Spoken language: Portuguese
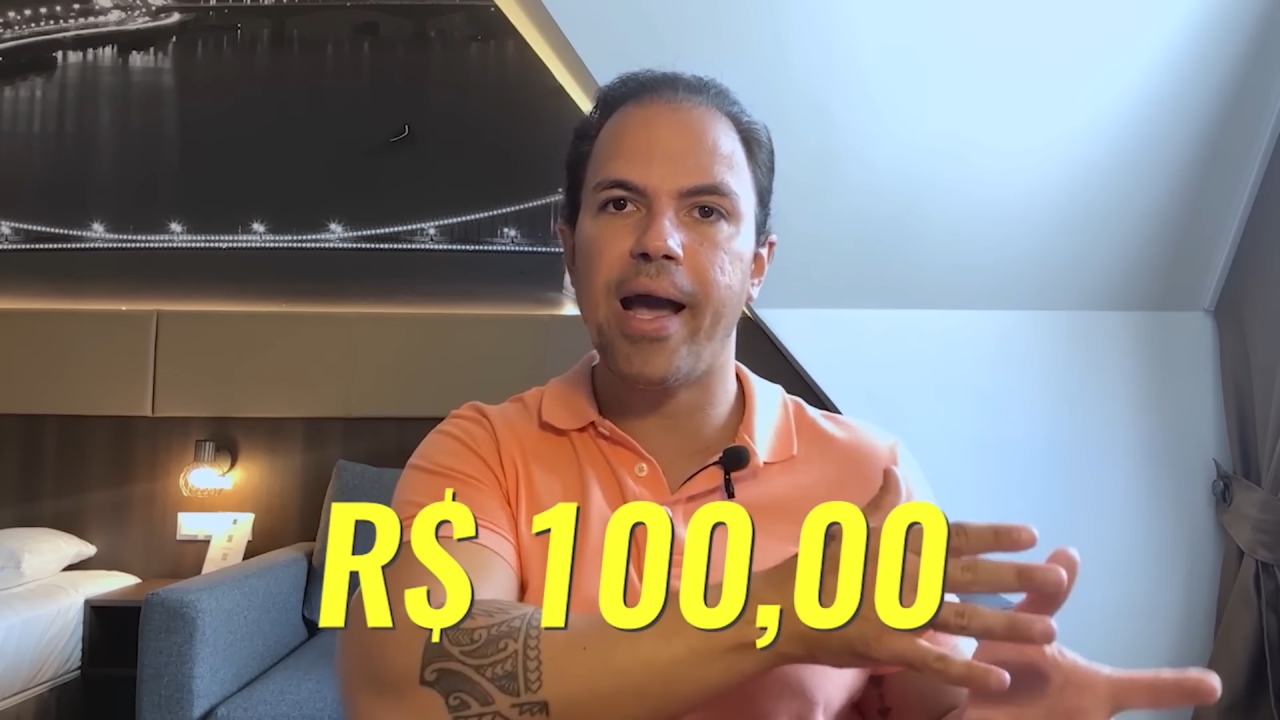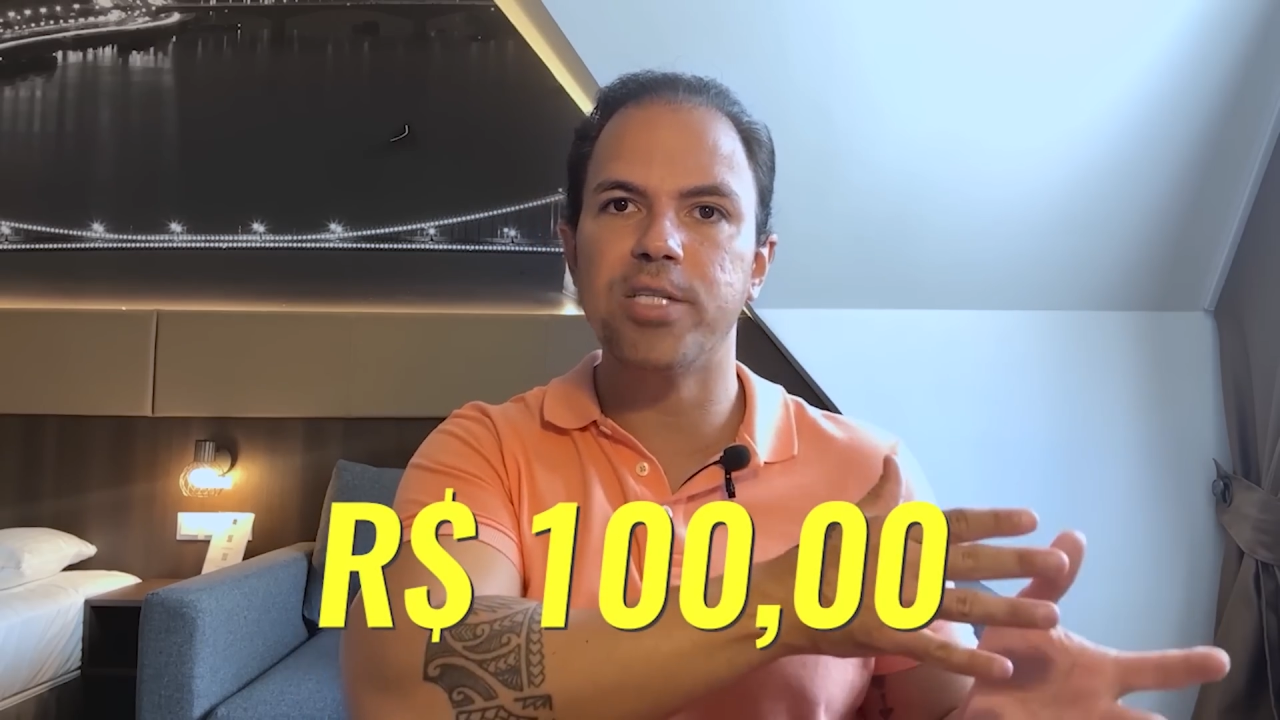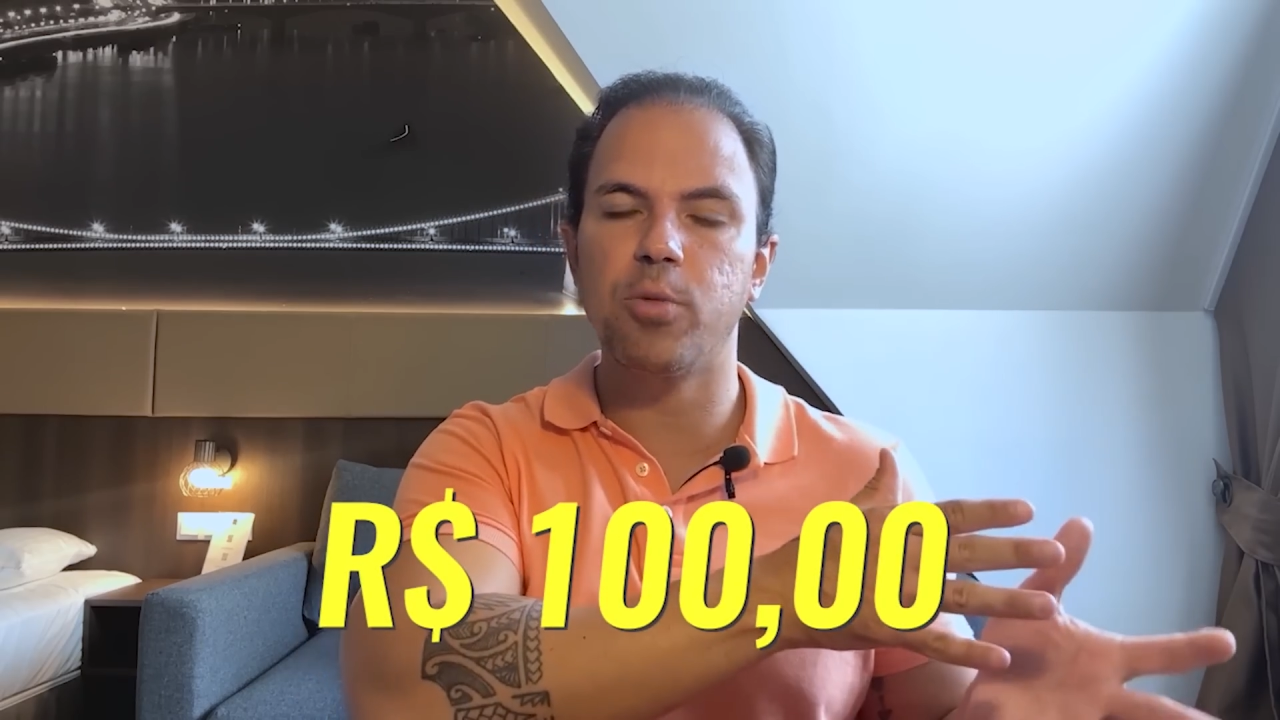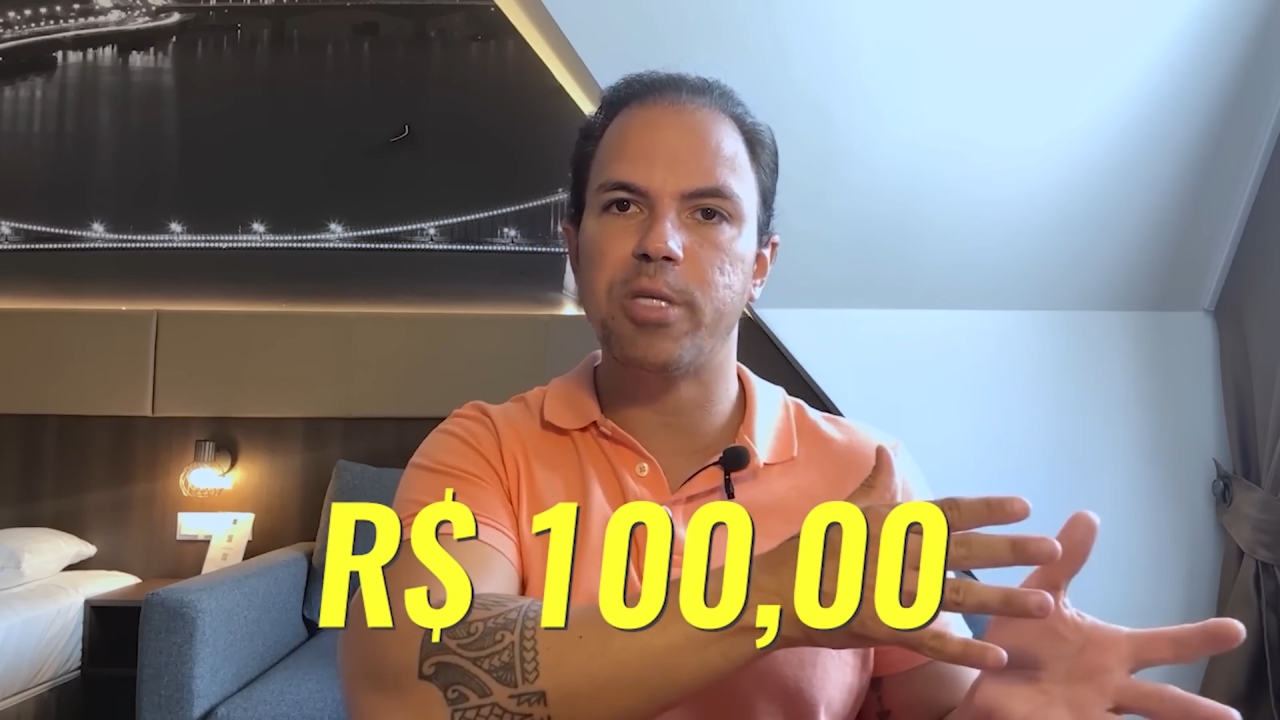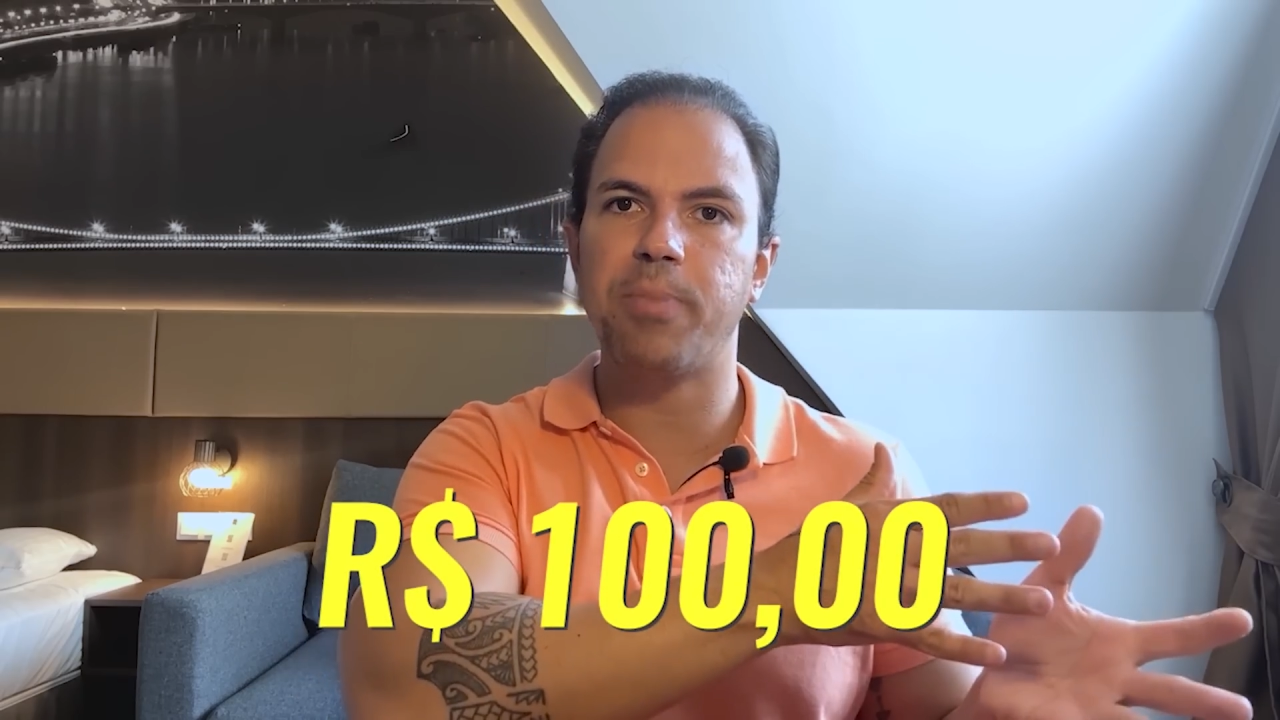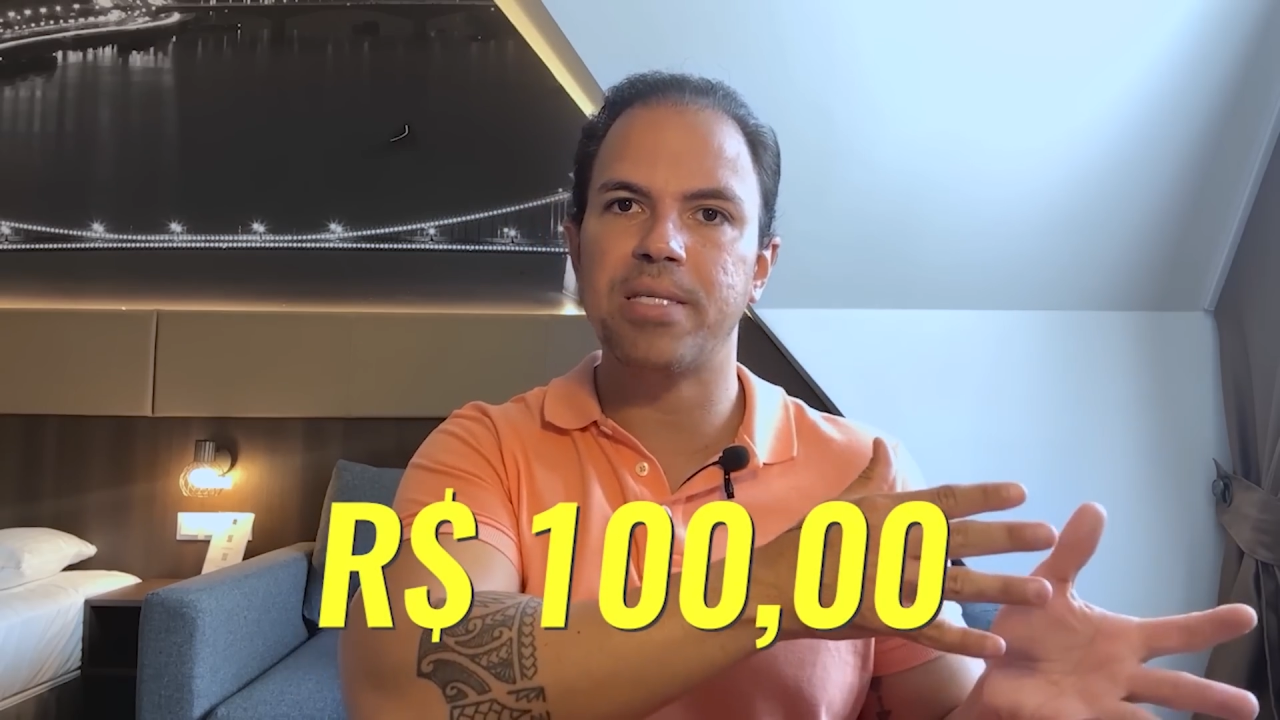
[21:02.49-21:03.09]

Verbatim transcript: reais no mês